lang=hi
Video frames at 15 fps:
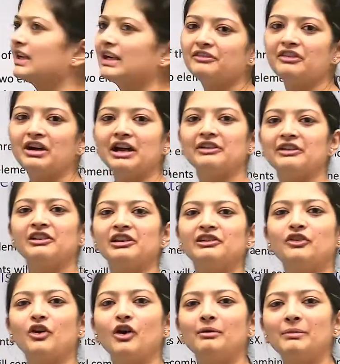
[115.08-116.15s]
एंड वाई विल
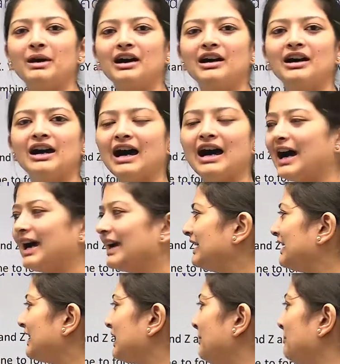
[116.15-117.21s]
फॉर्म अ
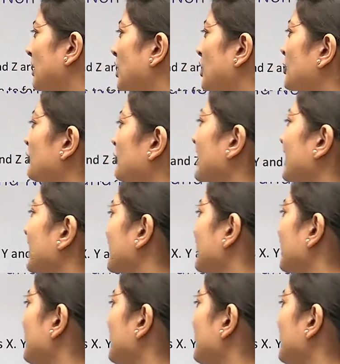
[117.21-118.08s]
आयनिक कंपाउंड वाई